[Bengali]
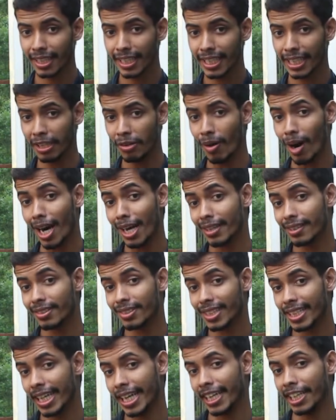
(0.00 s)
কিওয়ার্ড
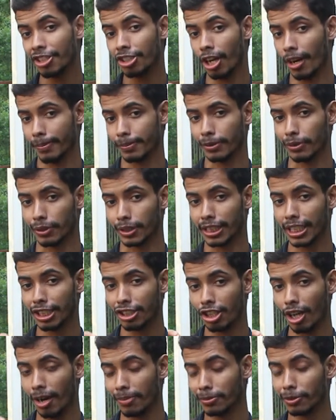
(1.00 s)
সেই শব্দ যে
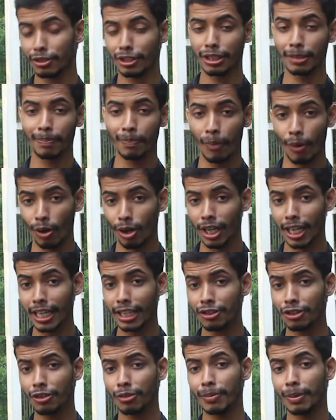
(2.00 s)
শব্দটি পড়লে
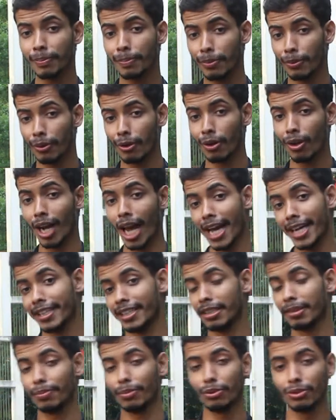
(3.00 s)
তুমি পুরো
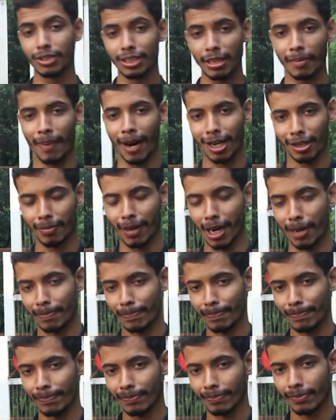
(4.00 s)
লাইনটি বুঝতে পারবা
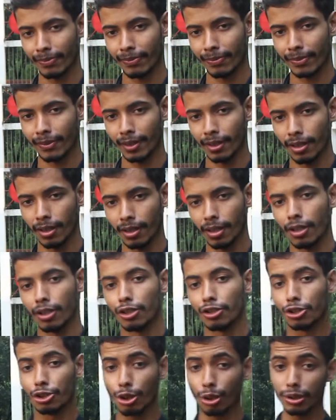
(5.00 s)

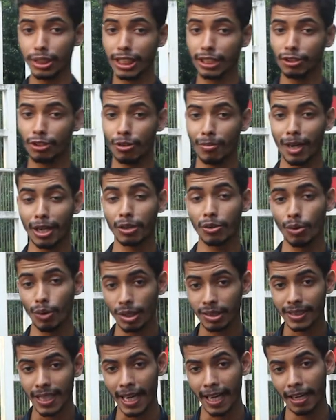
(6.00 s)
সঞ্জিত কুমার গুহ
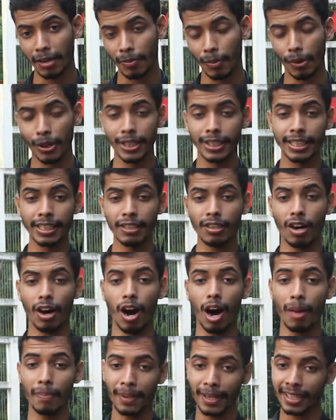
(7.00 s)
স্যারের বইটি
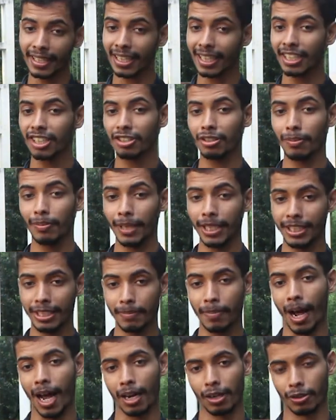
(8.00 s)
অপেক্ষাকৃত বেশি
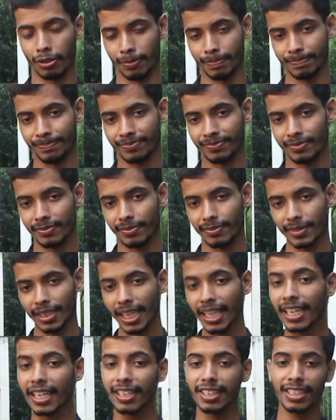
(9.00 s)
ভালো
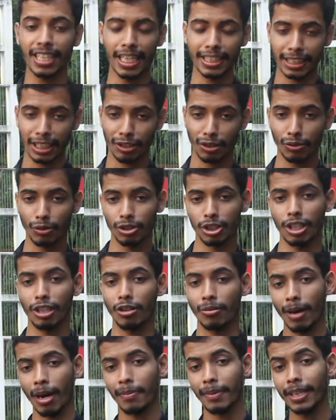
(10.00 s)
এখানে সাজানো
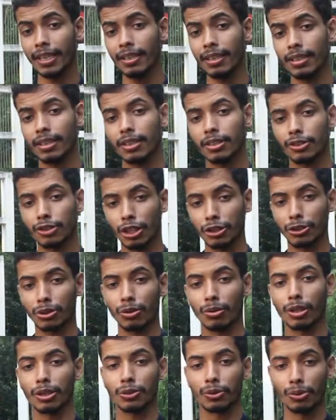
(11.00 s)
গোছানোভাবে
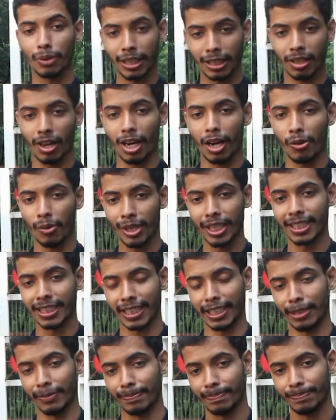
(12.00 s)
তথ্যগুলো তুলে ধরা
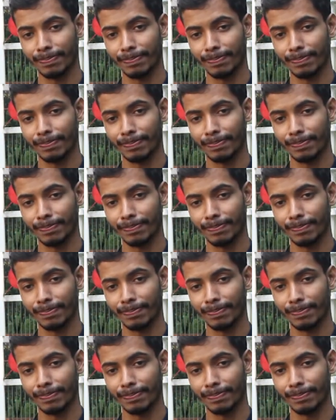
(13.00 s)
হয়েছে